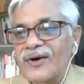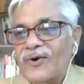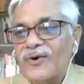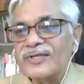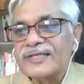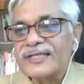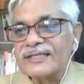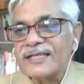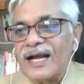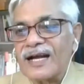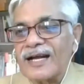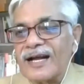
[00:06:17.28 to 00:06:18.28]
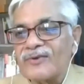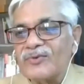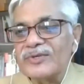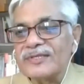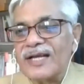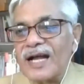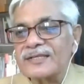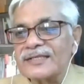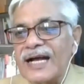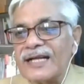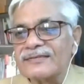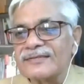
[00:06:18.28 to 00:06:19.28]
और शिक्षा का कोई
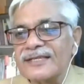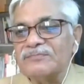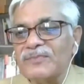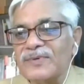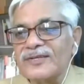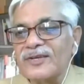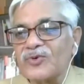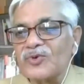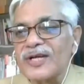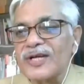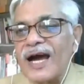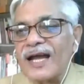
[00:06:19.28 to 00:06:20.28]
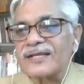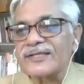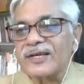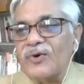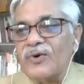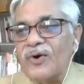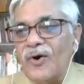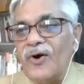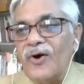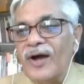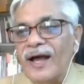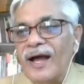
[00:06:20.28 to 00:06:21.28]
साक्षात संबंध रोजगार से हो
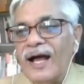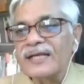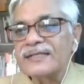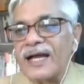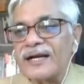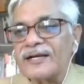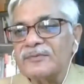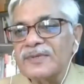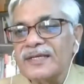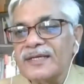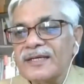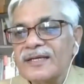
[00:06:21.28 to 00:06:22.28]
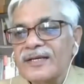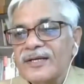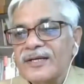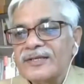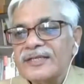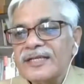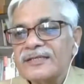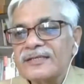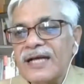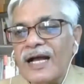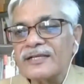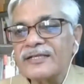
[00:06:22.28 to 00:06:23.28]
ऐसा कभी
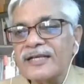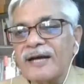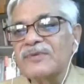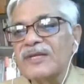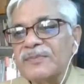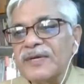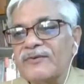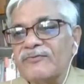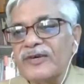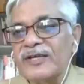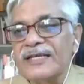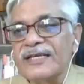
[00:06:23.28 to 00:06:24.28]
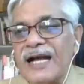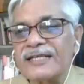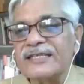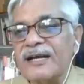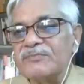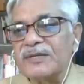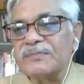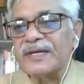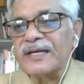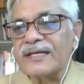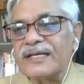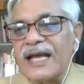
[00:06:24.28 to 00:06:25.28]
शिक्षा शब्द में विद्या शब्द
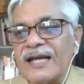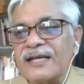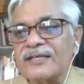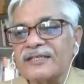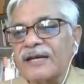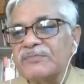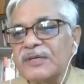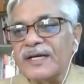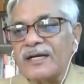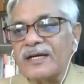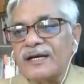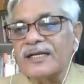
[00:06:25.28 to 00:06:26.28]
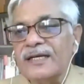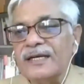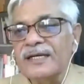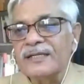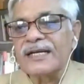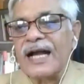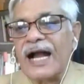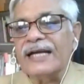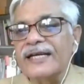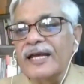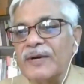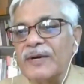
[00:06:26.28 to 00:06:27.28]
में ज्ञान शब्द में कहीं दिखाई
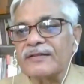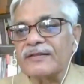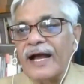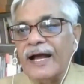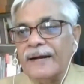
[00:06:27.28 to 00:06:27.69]
नहीं पड़ता